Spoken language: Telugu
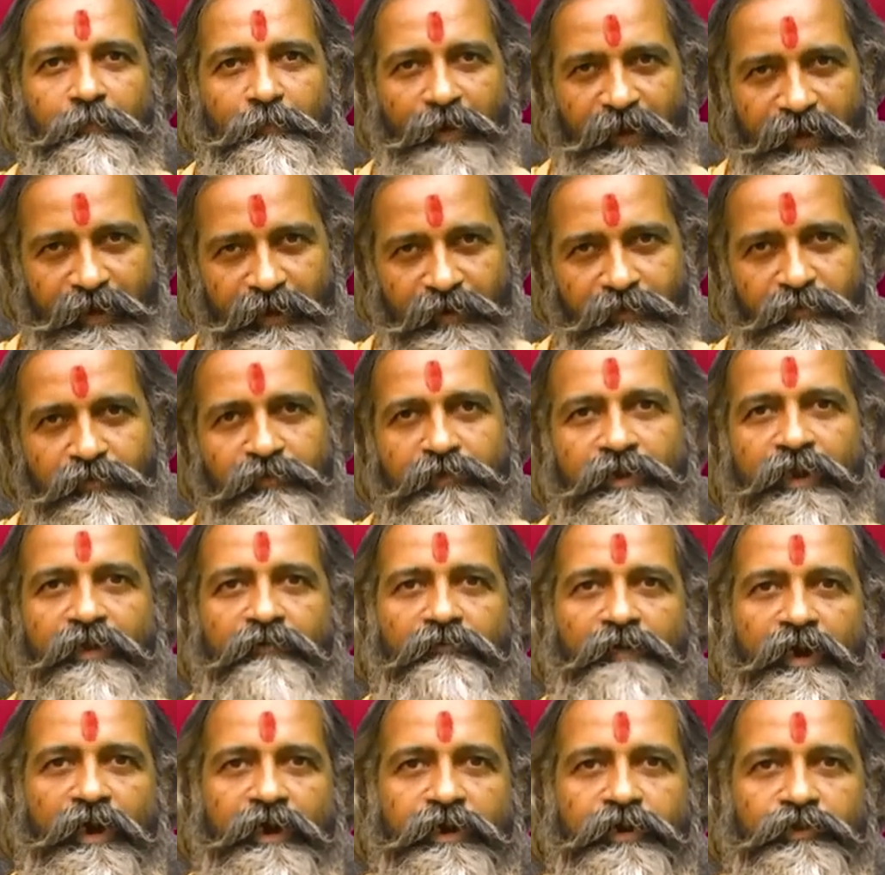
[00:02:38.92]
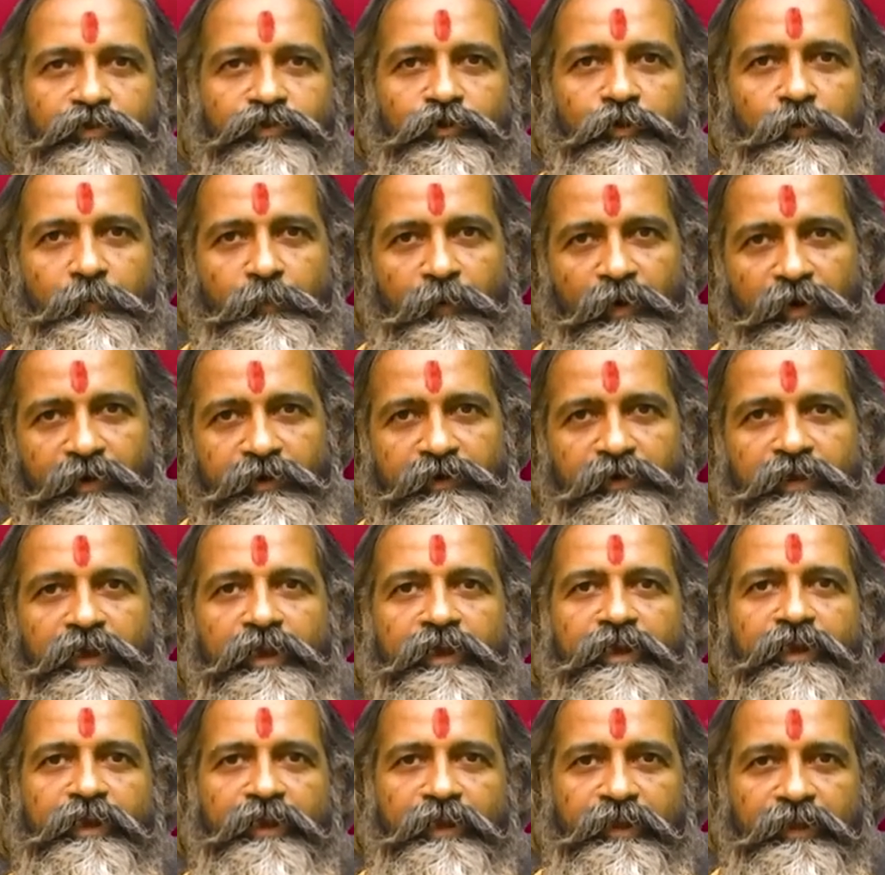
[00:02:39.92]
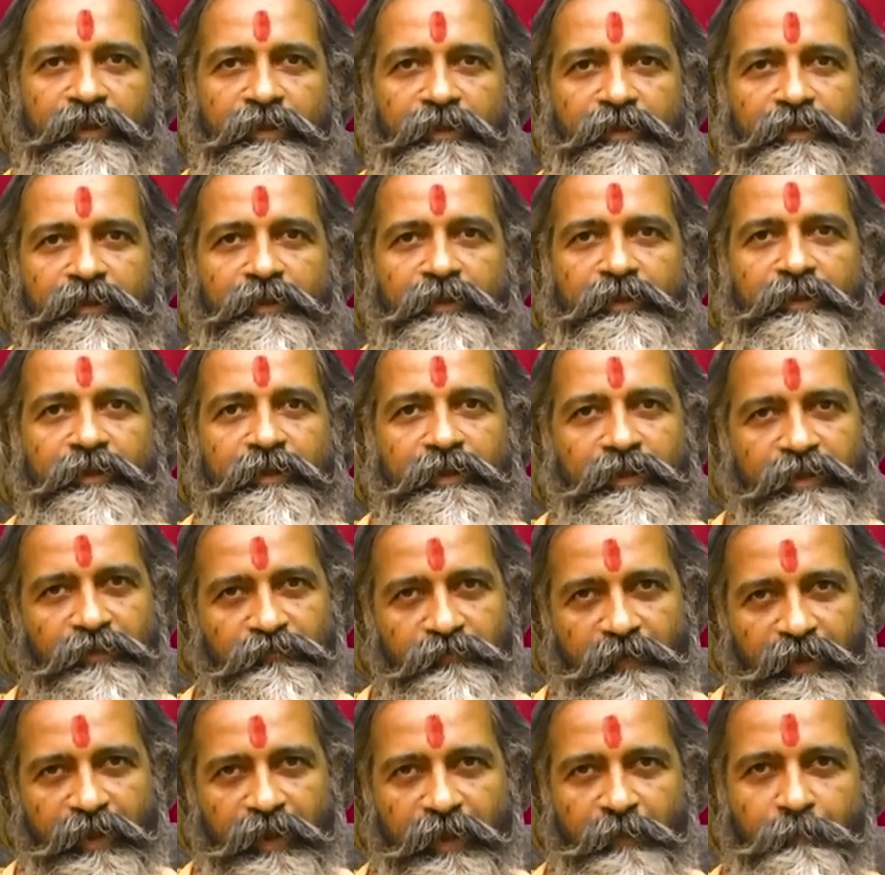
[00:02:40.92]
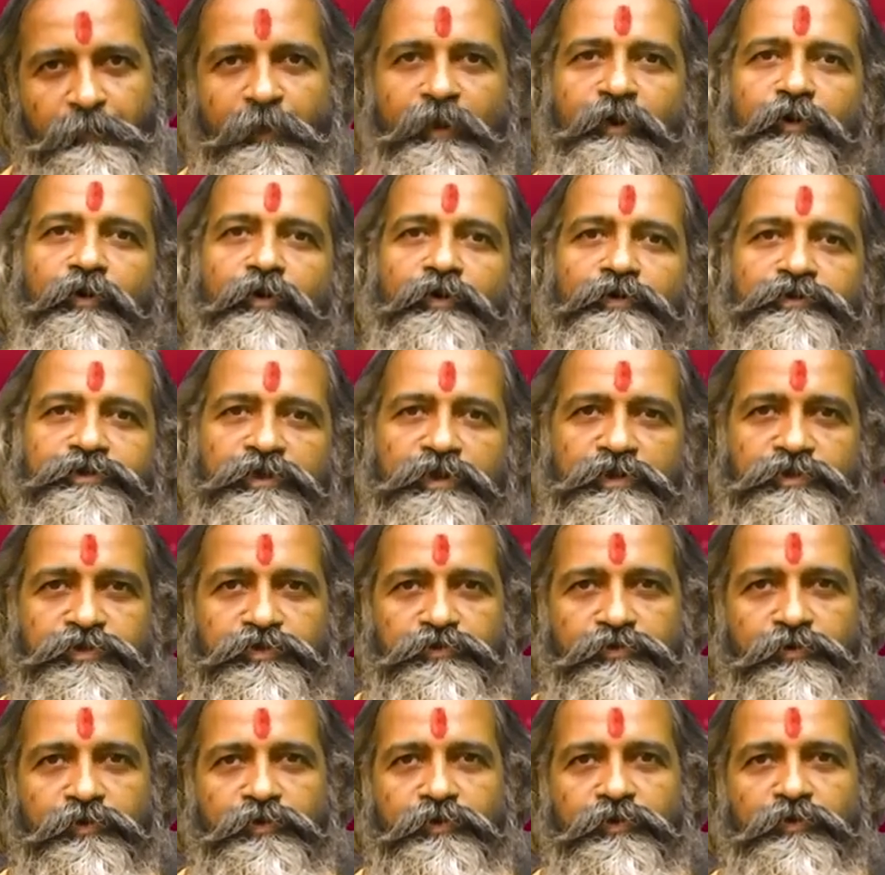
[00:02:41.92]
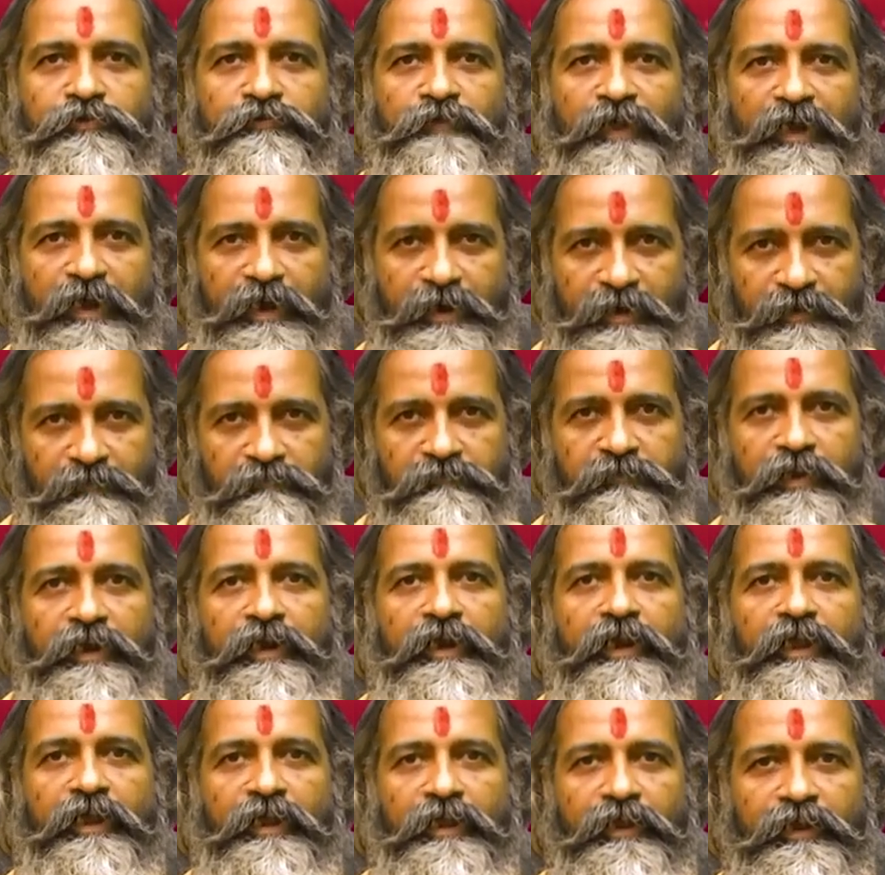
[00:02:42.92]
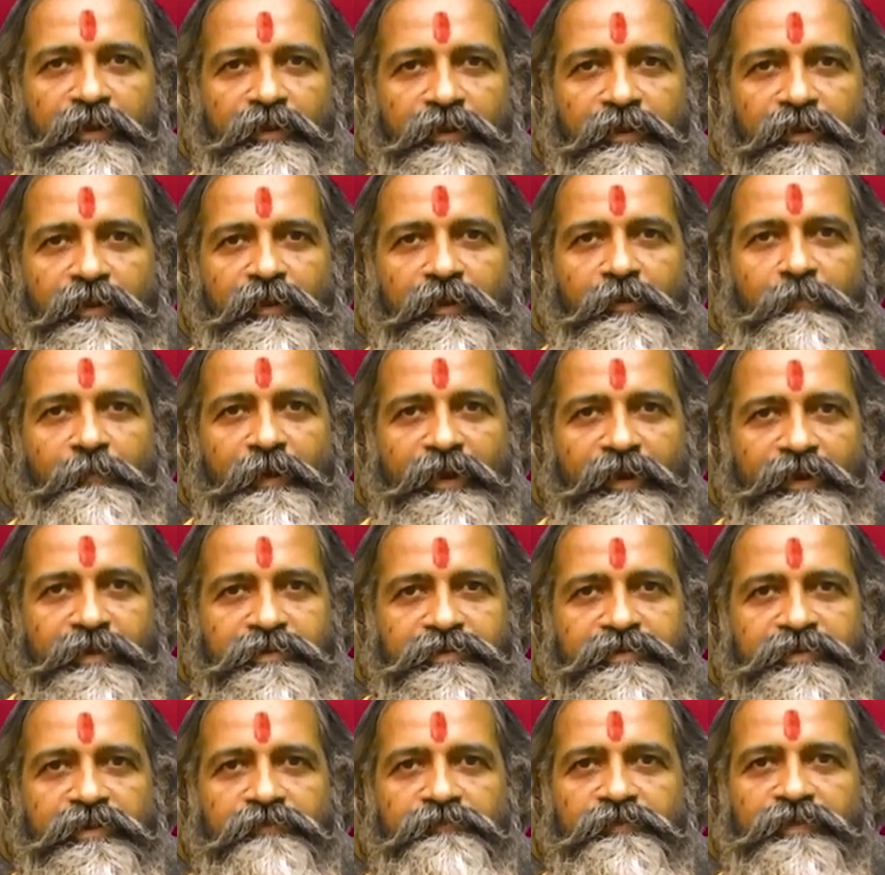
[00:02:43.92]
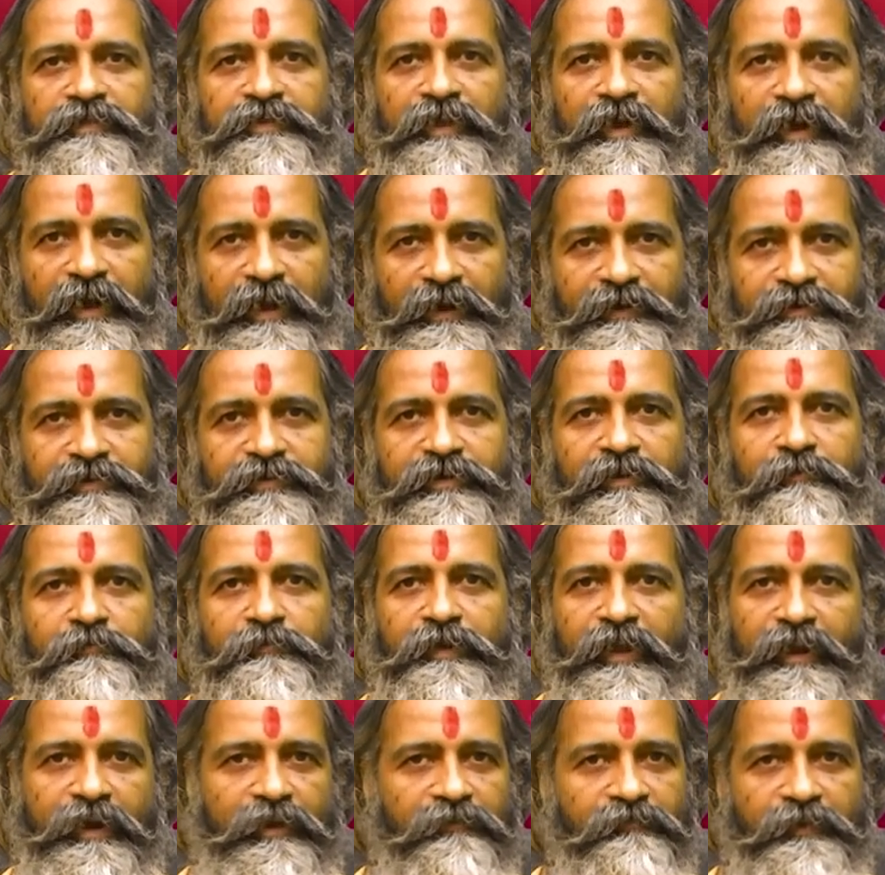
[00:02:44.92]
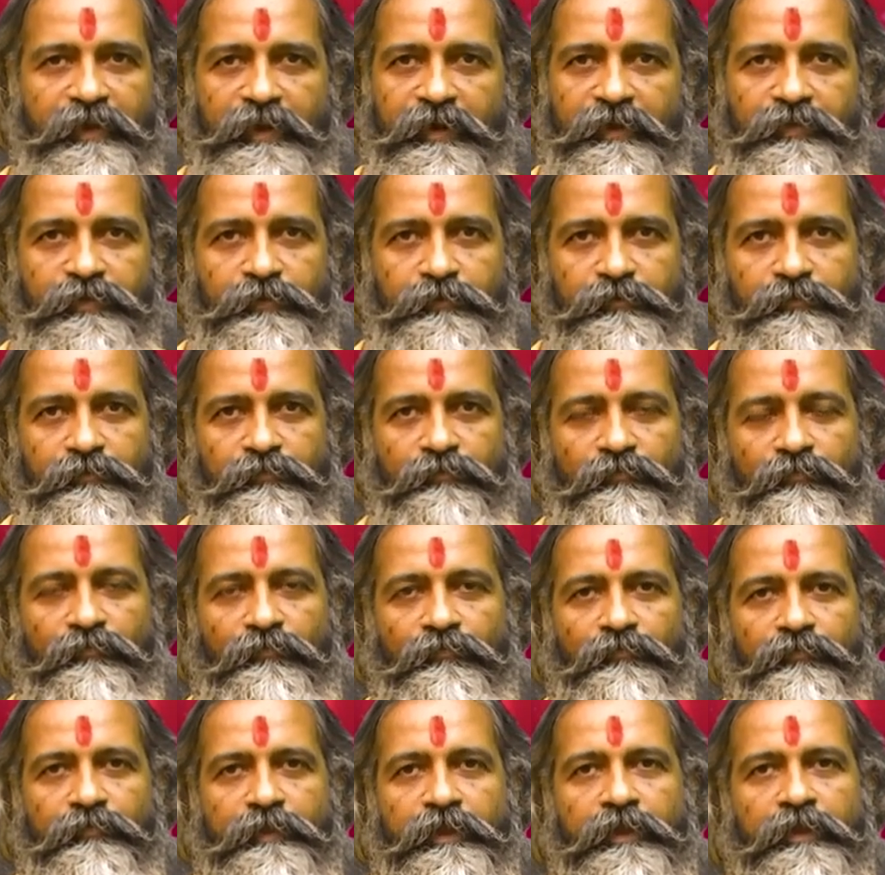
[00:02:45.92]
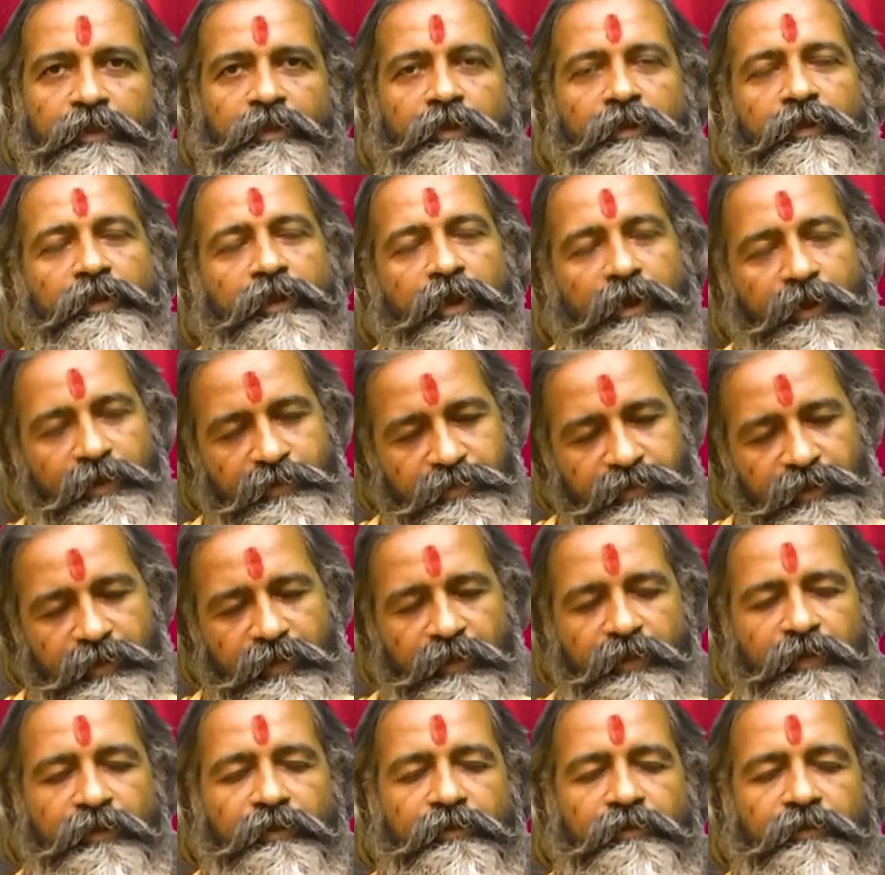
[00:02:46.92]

మనం కూడా వాటితో పాటుగానే ఇవే పనులు చేసుకుంటూ వెళ్ళడం వల్ల మన జీవిత లక్ష్యం నెరవేరదు అయితే